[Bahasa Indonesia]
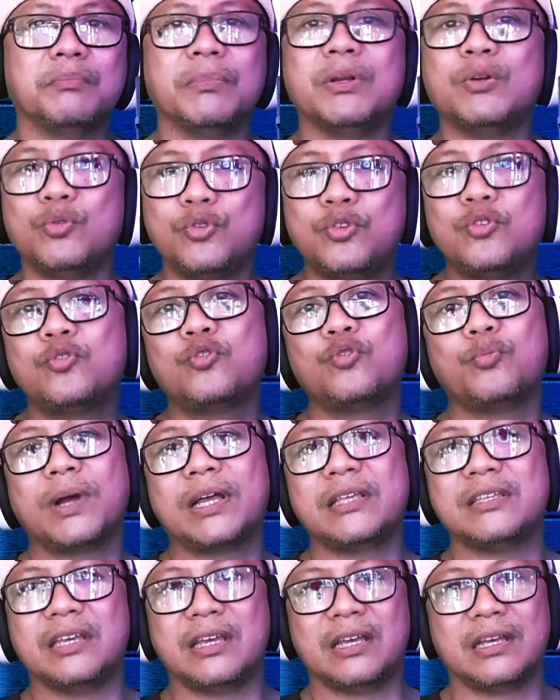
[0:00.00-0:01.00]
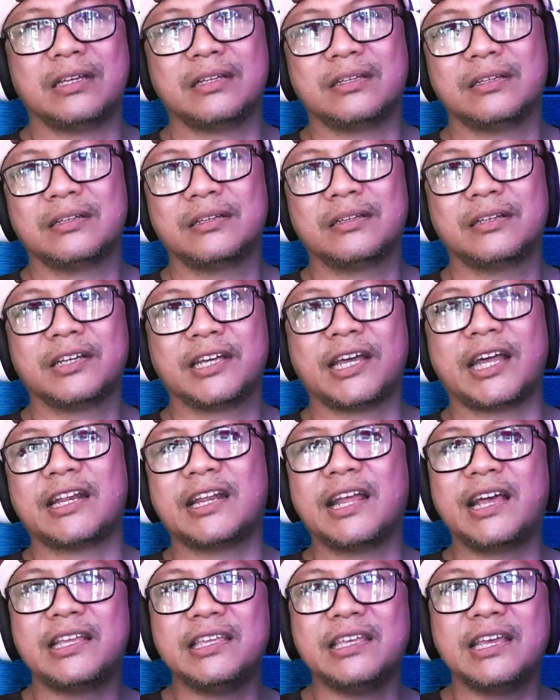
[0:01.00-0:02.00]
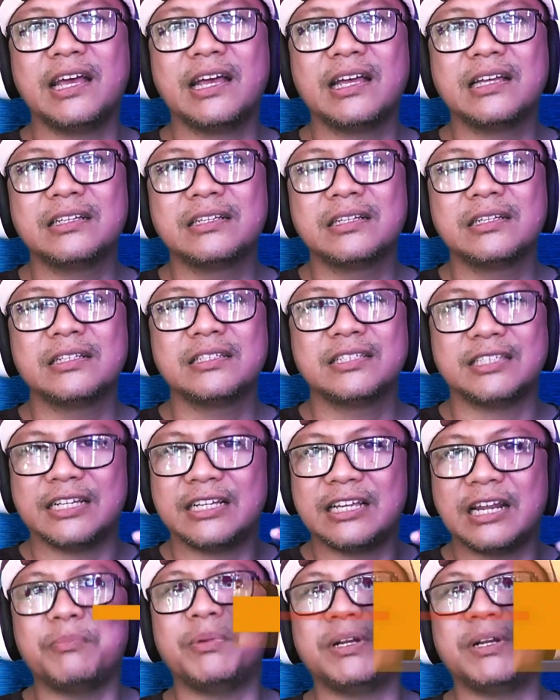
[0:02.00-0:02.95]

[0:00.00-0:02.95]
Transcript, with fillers: menuju rumahnya karena ia segera